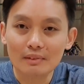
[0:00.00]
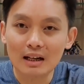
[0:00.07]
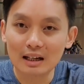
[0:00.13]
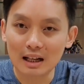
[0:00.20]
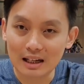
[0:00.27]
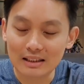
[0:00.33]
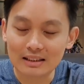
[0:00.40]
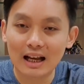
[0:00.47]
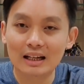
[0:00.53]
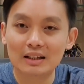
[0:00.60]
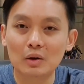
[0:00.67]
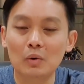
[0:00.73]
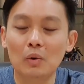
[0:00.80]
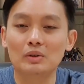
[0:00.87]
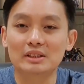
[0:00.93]
หลาย ๆท่าน
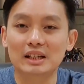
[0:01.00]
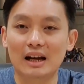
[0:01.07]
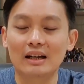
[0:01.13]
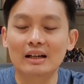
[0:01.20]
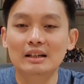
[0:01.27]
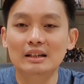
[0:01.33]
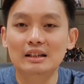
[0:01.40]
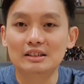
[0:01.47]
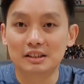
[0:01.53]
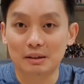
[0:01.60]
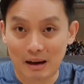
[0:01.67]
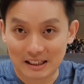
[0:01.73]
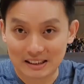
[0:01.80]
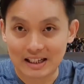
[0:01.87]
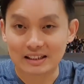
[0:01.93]
ก็คงจะส
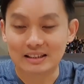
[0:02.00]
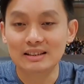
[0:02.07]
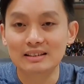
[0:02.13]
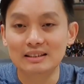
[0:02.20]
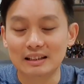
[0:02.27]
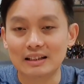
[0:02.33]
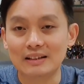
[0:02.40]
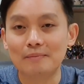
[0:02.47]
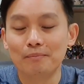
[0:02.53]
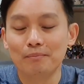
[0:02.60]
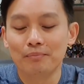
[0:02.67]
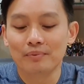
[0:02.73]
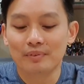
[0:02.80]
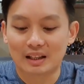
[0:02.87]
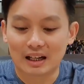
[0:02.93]
บายใจขึ้นนะ
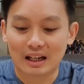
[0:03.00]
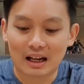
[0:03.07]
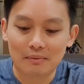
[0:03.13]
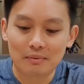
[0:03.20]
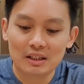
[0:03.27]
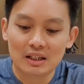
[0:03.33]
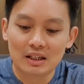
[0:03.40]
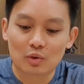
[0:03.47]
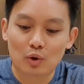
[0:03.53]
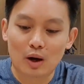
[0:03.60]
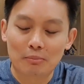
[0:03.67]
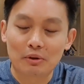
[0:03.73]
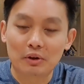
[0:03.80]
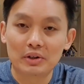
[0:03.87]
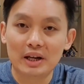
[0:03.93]
นะครับ ค
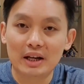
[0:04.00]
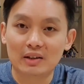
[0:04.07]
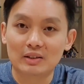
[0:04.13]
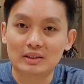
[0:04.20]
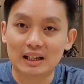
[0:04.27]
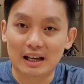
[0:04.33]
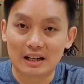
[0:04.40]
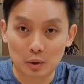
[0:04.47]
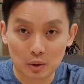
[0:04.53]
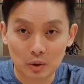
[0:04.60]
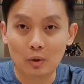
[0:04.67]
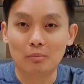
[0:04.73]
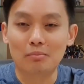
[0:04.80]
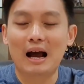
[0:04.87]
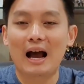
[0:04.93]
วามเครียดก็จะได้ลด
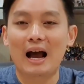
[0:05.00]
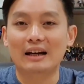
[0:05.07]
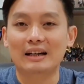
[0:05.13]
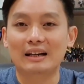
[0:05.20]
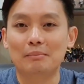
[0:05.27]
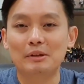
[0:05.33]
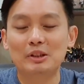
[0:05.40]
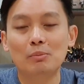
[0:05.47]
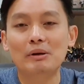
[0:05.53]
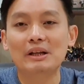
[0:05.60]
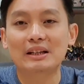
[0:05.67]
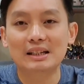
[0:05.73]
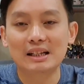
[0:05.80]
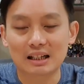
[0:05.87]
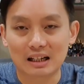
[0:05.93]
ลงบ้างนะ ไม่ต้องไป
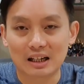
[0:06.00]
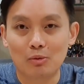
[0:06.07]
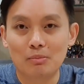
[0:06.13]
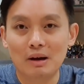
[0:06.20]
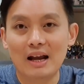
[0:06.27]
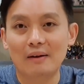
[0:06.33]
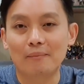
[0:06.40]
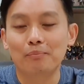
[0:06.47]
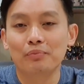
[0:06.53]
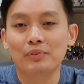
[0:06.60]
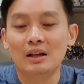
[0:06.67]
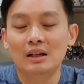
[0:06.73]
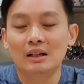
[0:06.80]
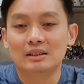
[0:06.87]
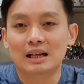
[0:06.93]
เครียดกับเขามาก
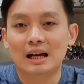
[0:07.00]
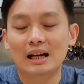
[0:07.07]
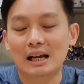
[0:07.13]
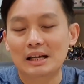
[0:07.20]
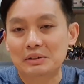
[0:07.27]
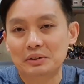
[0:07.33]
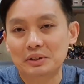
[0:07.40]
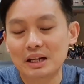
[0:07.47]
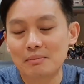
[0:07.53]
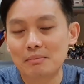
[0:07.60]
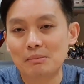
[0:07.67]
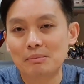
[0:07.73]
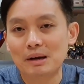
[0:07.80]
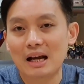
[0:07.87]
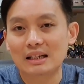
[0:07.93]
ถ้าใครเครียด
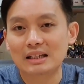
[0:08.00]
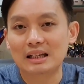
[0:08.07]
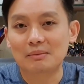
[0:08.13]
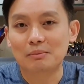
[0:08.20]
มากๆเนี่ย